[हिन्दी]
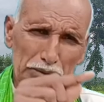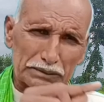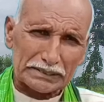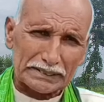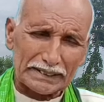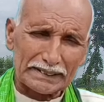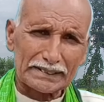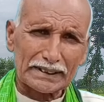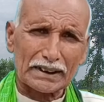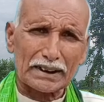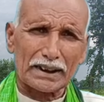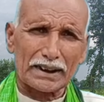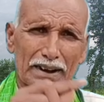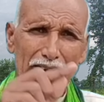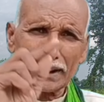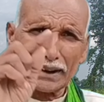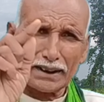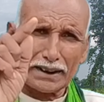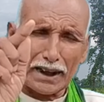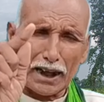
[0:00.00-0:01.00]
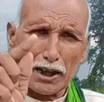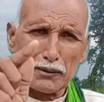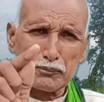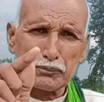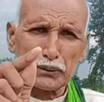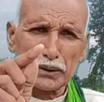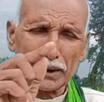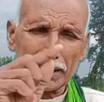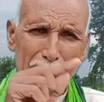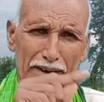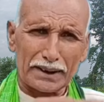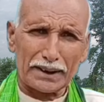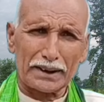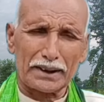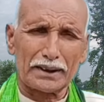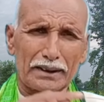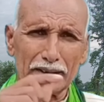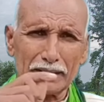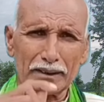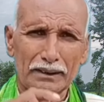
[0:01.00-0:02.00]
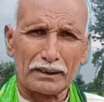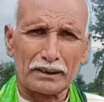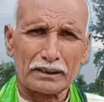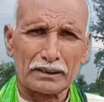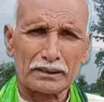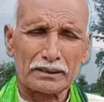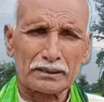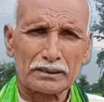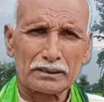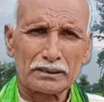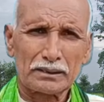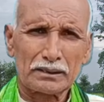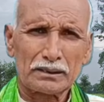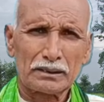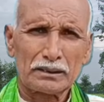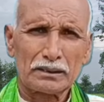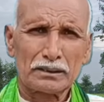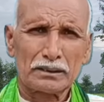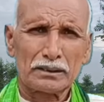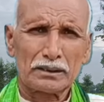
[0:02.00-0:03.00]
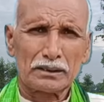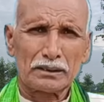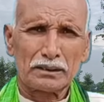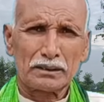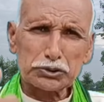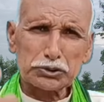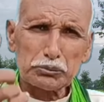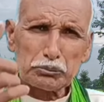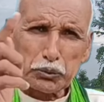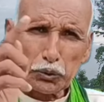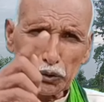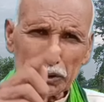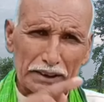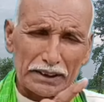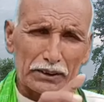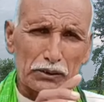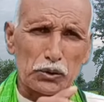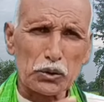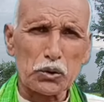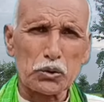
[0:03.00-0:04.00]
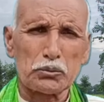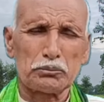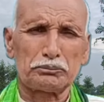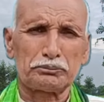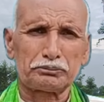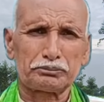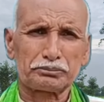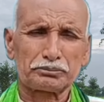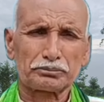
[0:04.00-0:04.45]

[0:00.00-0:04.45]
जो सिद्ध करके आप रखे हैं उस बूटी को